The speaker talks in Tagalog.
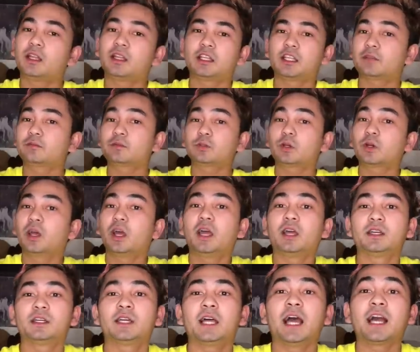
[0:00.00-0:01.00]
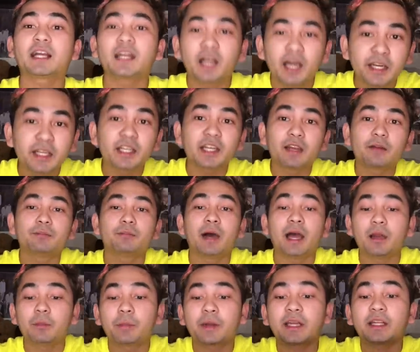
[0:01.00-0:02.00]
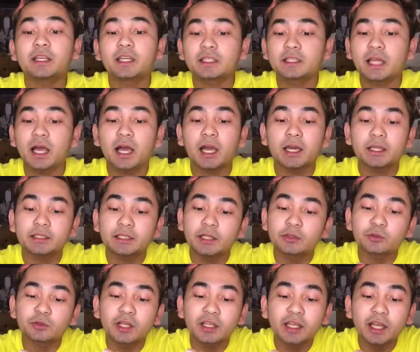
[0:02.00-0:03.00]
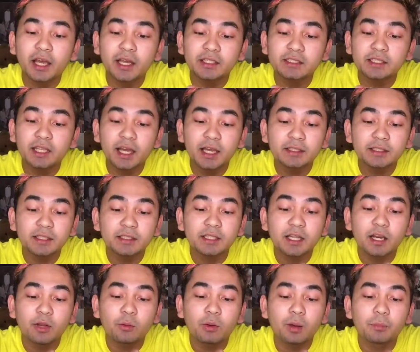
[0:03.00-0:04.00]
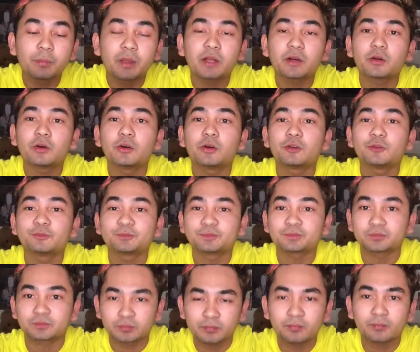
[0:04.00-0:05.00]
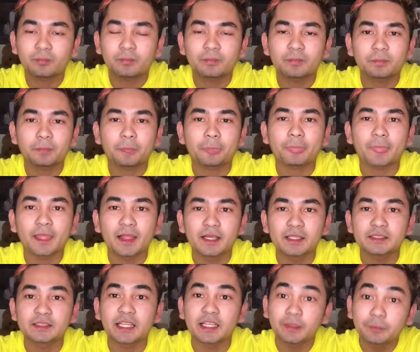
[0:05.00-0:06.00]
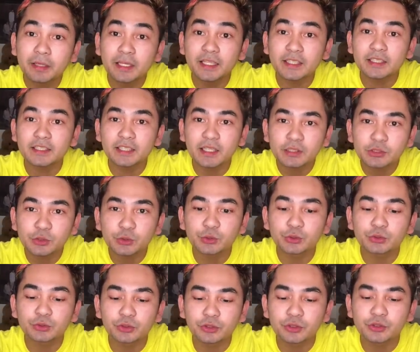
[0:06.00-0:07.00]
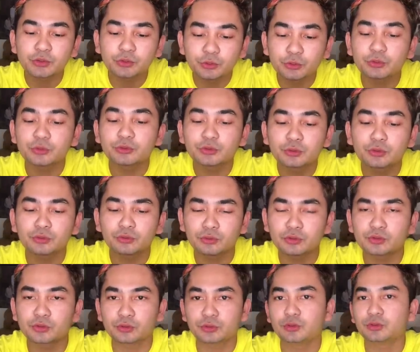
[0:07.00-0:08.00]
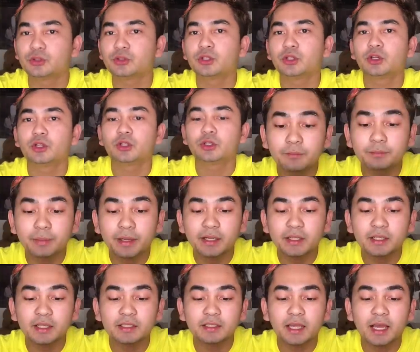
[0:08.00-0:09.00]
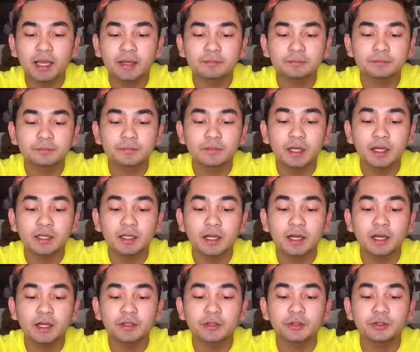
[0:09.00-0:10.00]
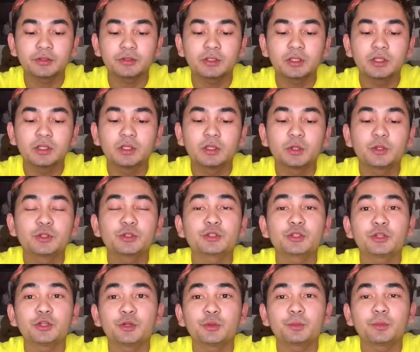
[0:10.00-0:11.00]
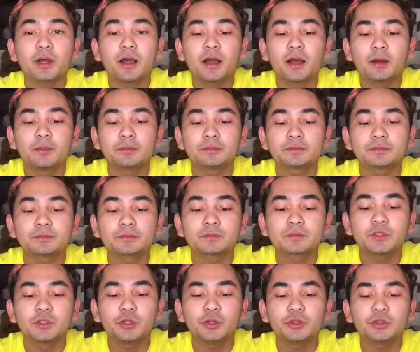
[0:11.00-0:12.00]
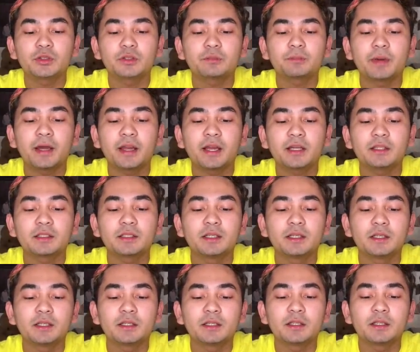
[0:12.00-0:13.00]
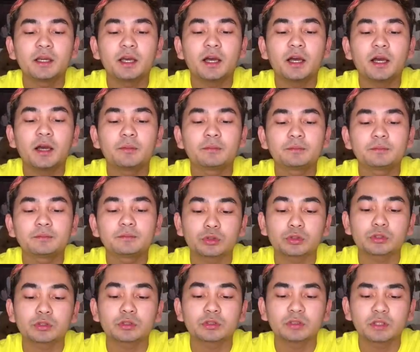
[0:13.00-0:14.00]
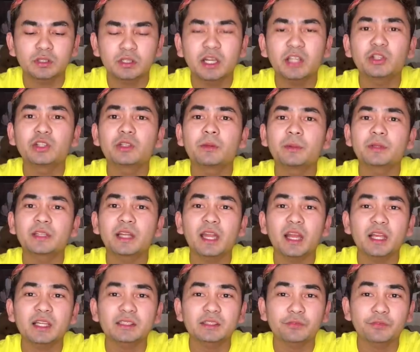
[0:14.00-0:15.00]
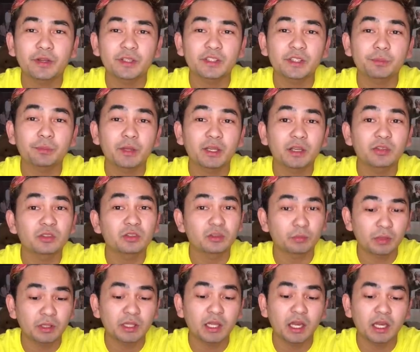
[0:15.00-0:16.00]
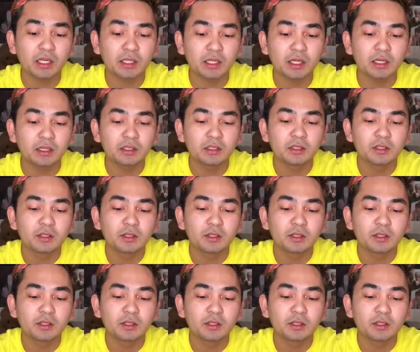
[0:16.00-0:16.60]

Love, hanggang ngayon, love, mahal pa rin kita kahit anong nangyari sa ating dalawa. Pero, sana magkita tayo soon or soon, soon, soon. Pa rin kita hanggang ngayon. So, yun, um, yun, parang, um, ganun naman talaga sa friendship. May ganun naman talaga.